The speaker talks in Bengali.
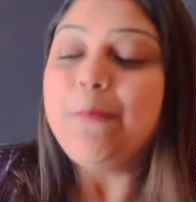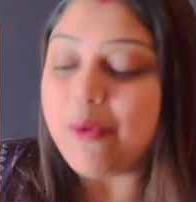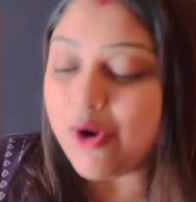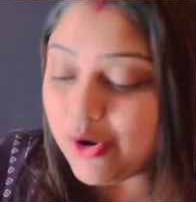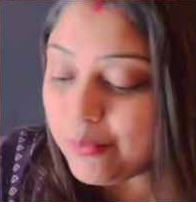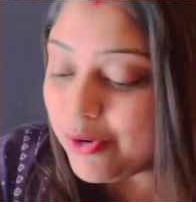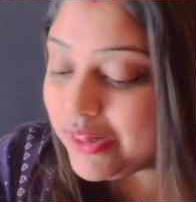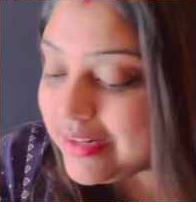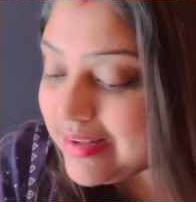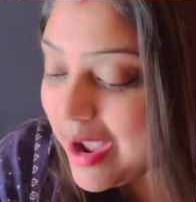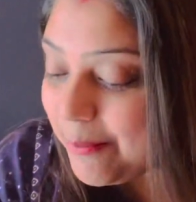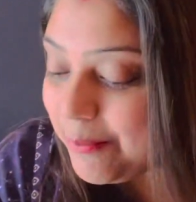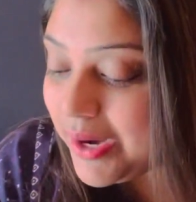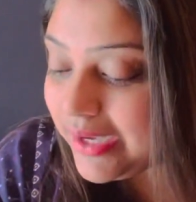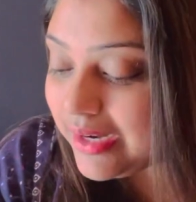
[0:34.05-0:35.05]
পরবর্তী যে
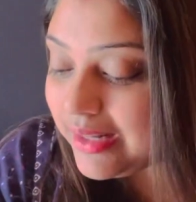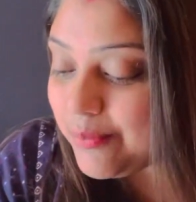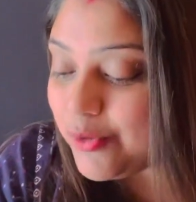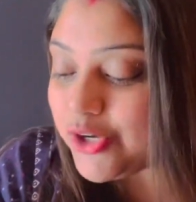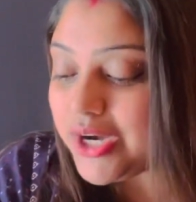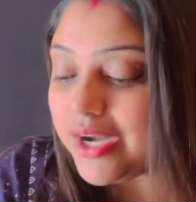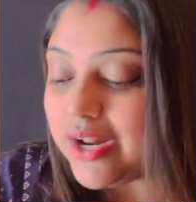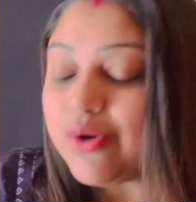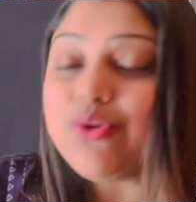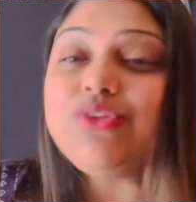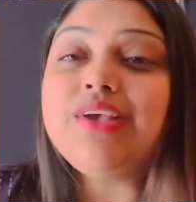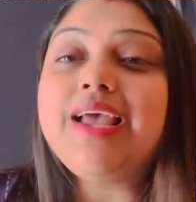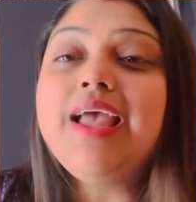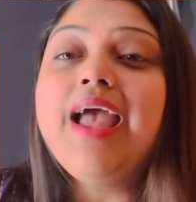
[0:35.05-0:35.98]
আপডেটটা দেব সেটা হচ্ছে